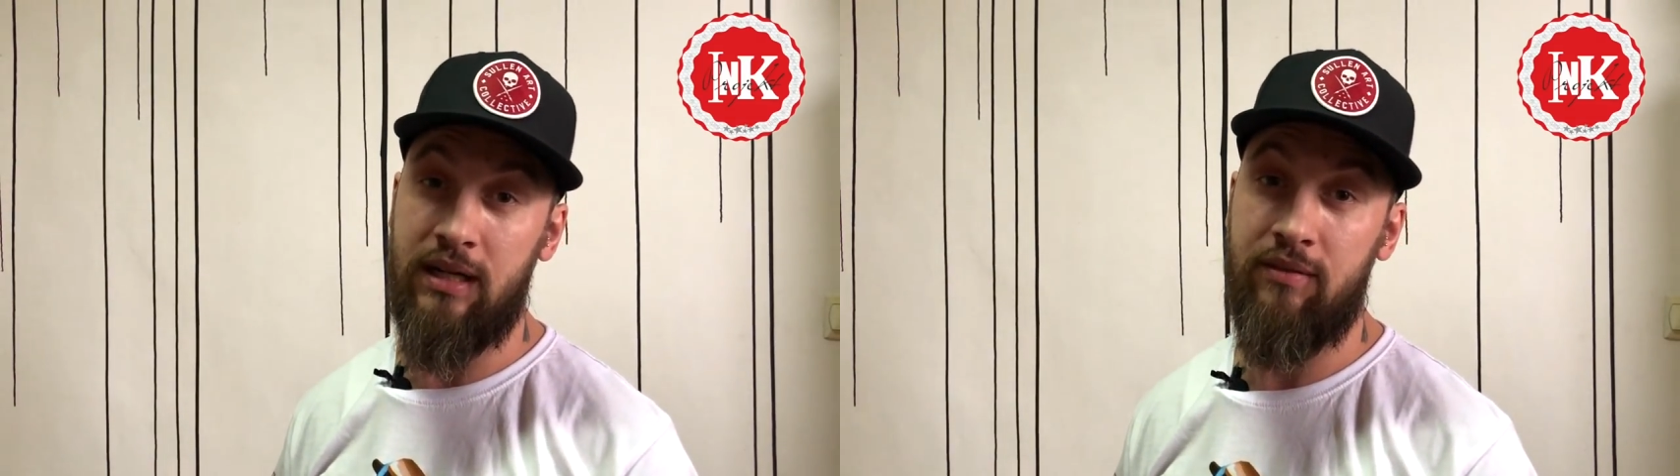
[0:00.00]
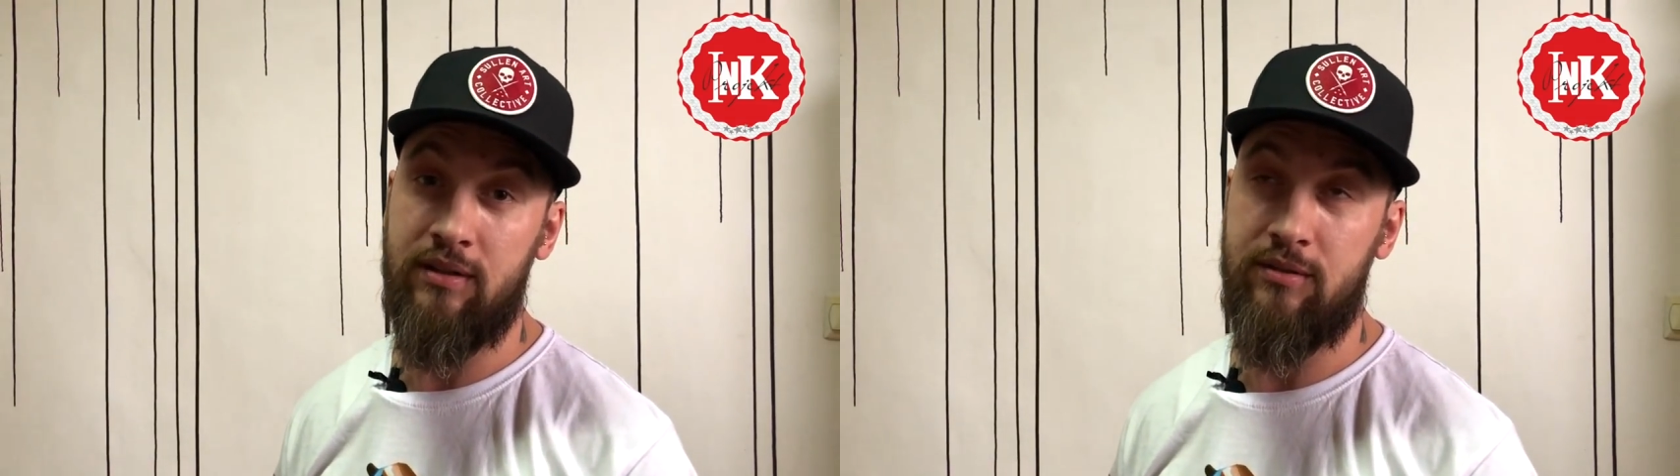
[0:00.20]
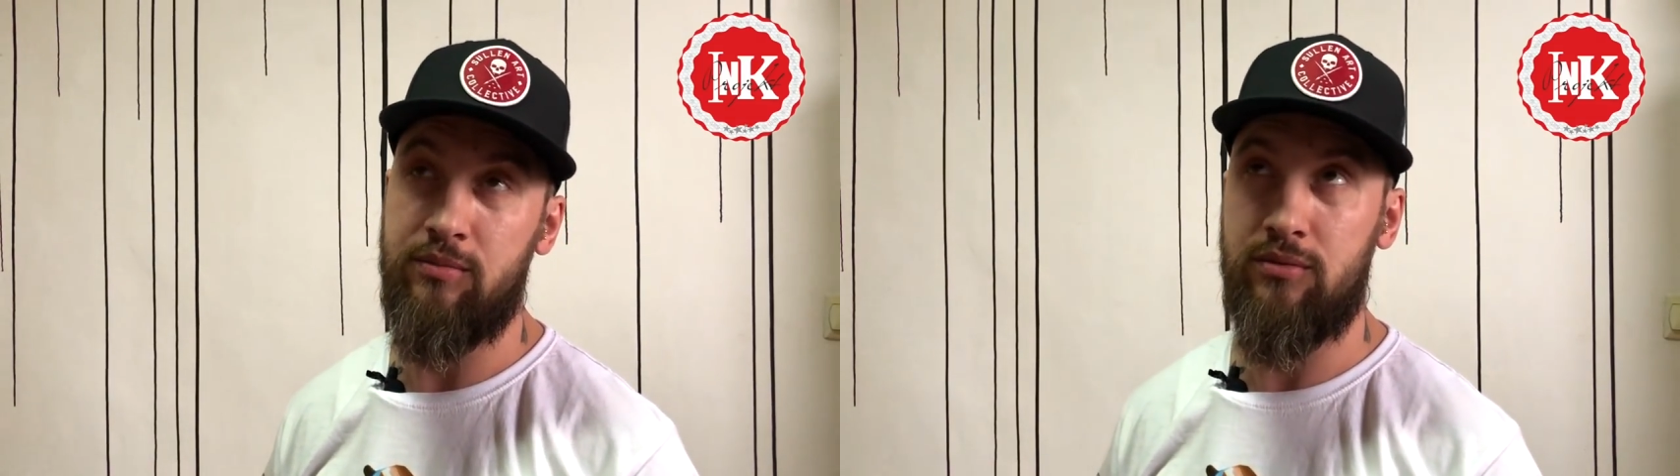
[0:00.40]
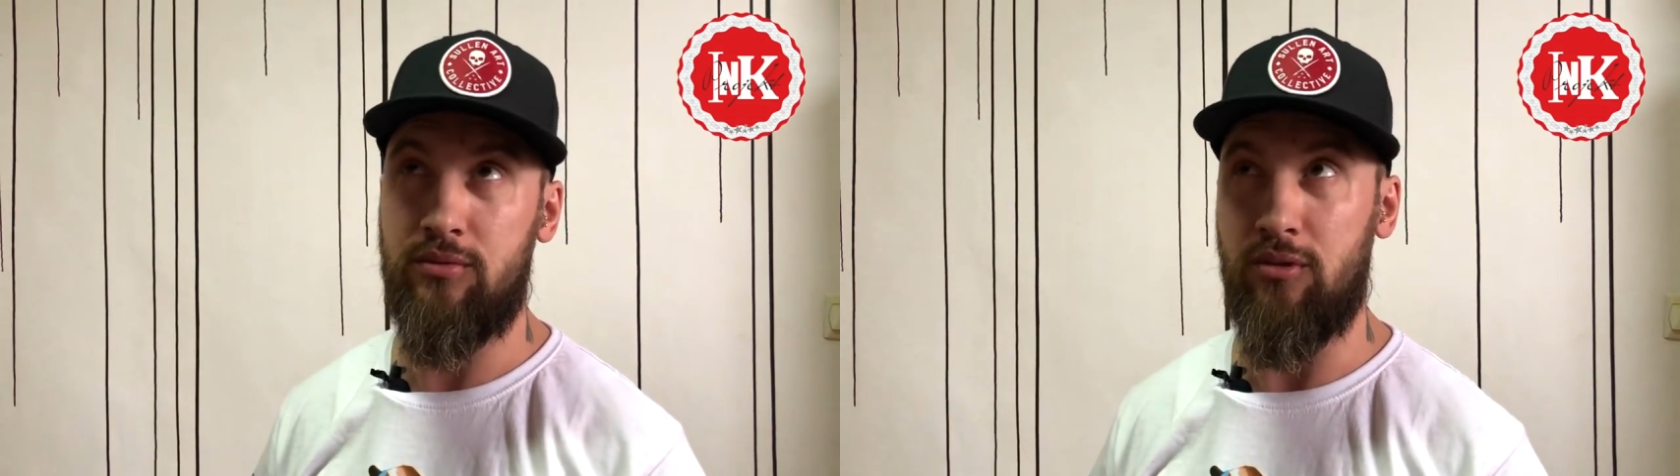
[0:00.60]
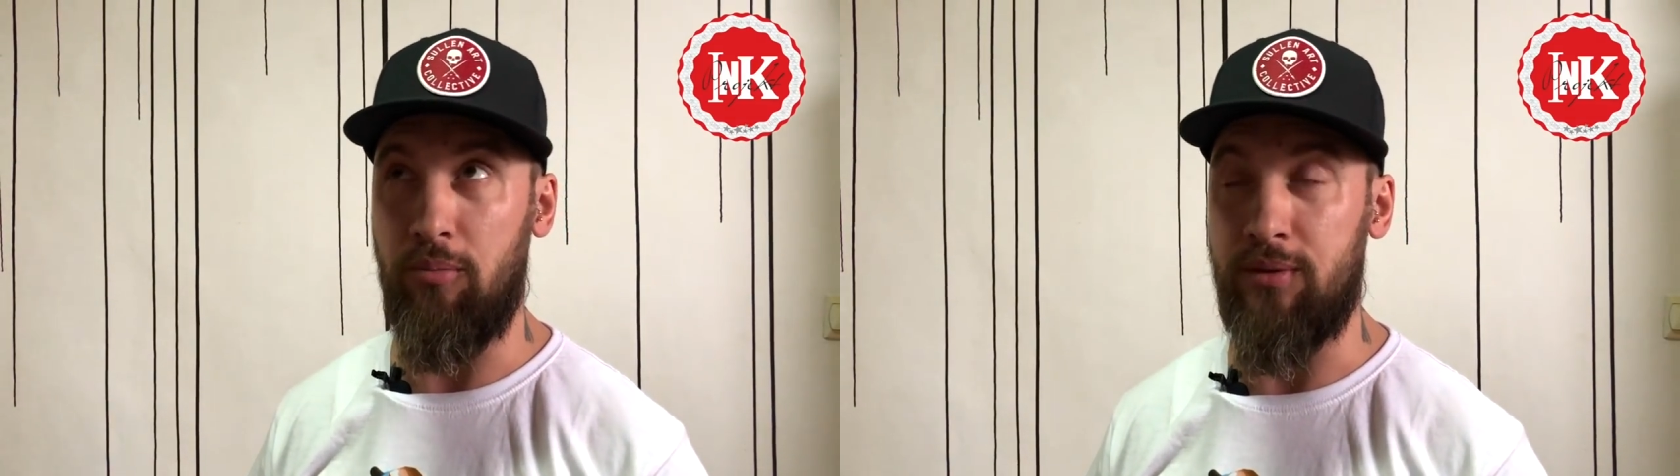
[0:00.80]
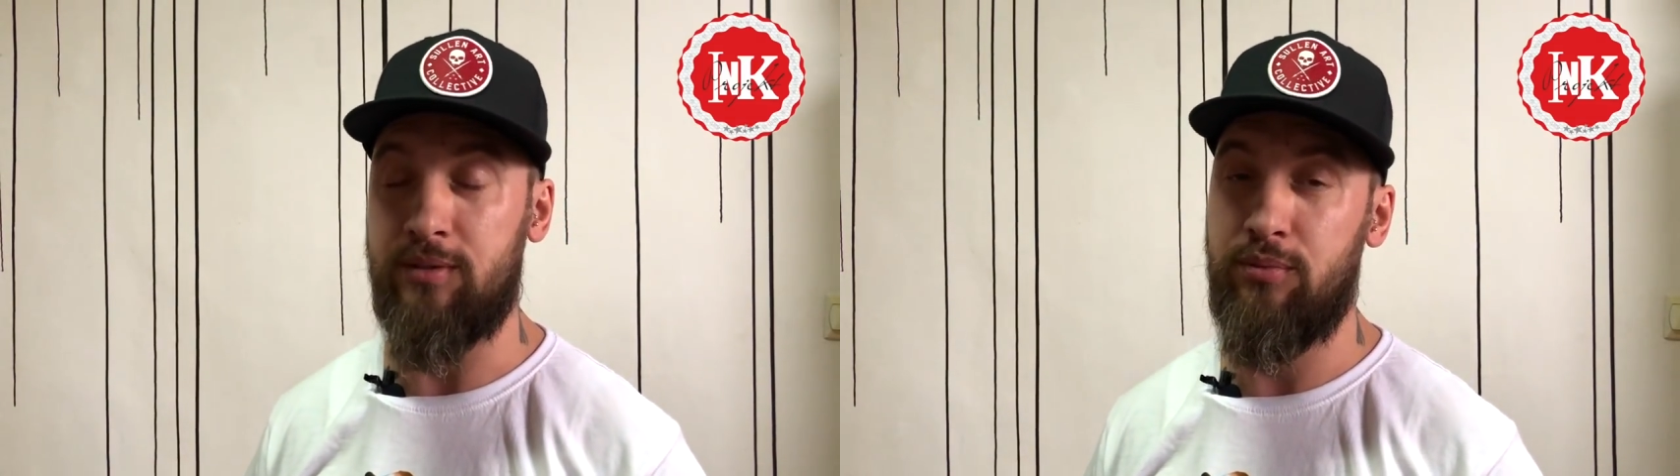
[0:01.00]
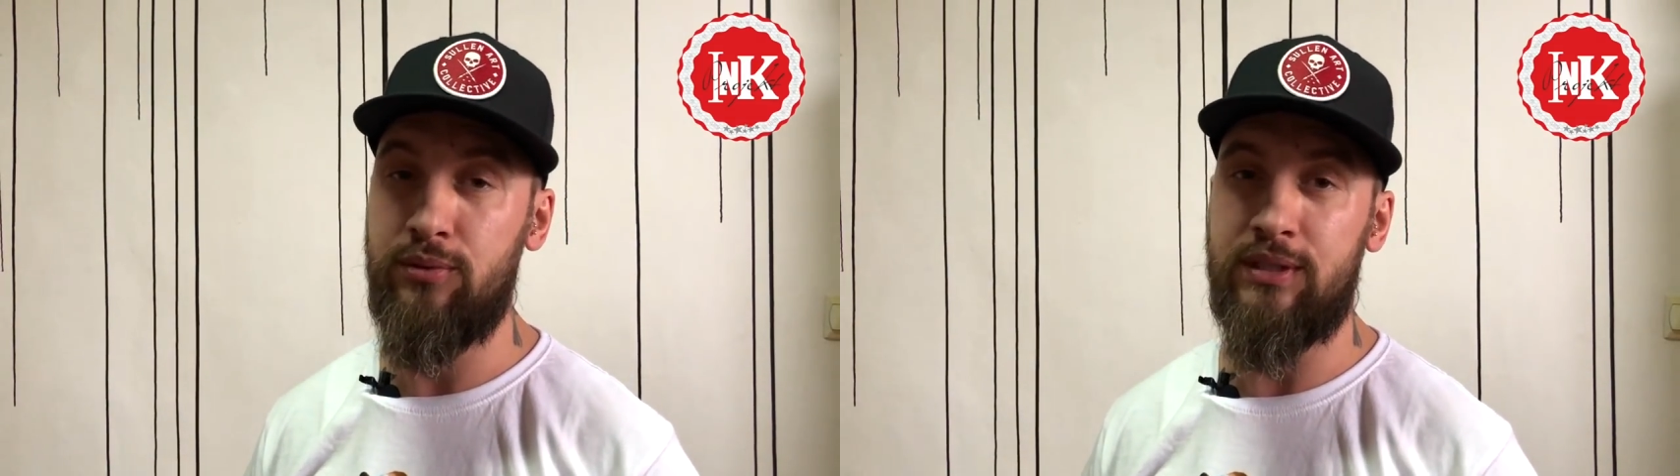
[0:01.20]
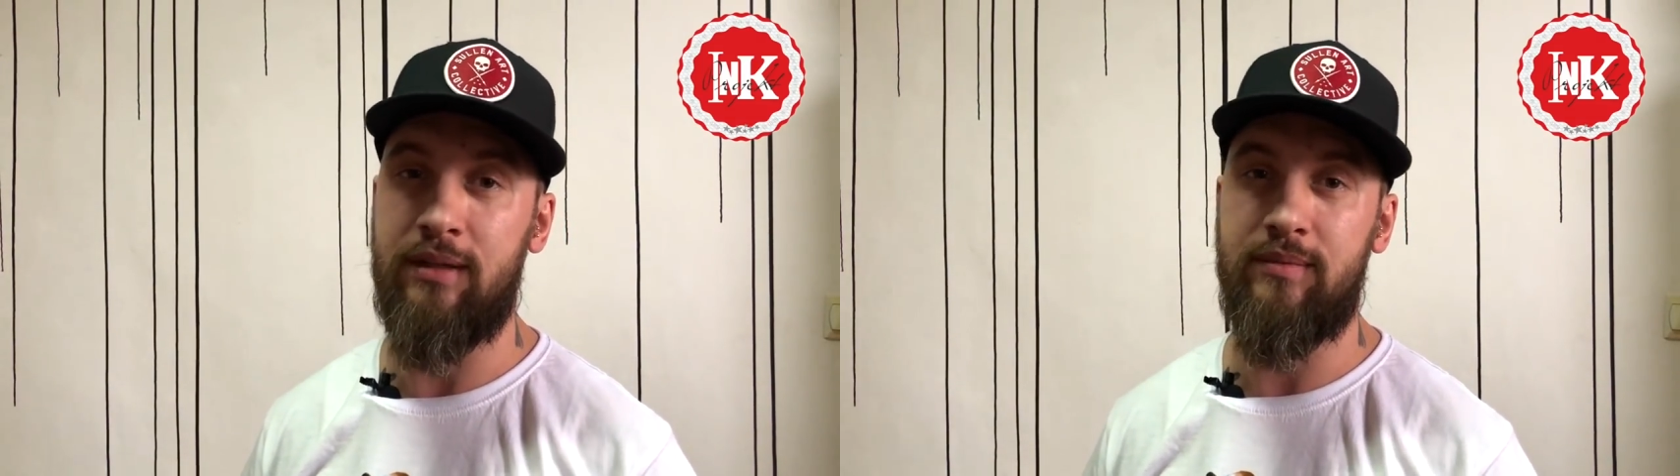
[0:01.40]
nawet, dobry z
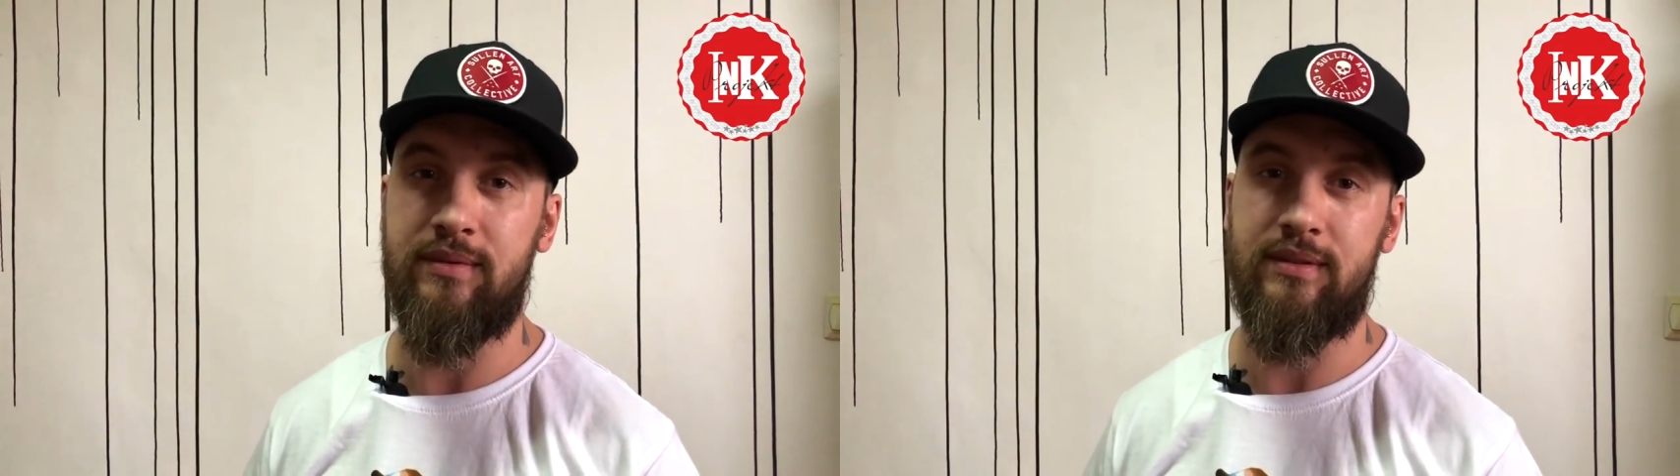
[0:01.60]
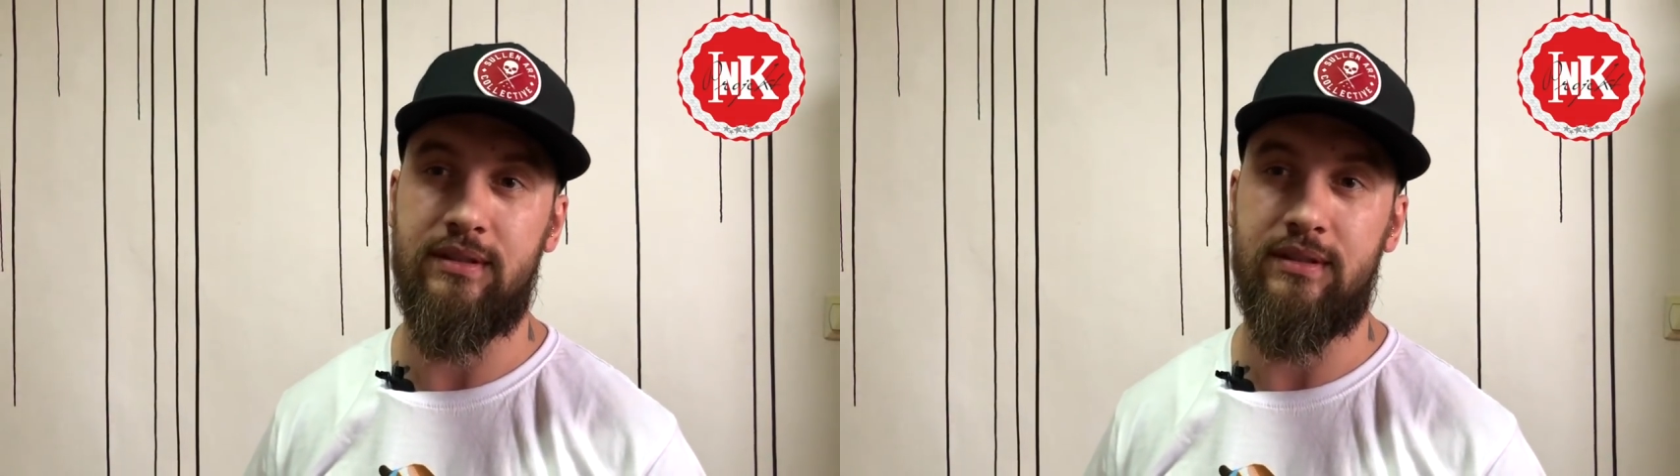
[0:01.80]
plusem.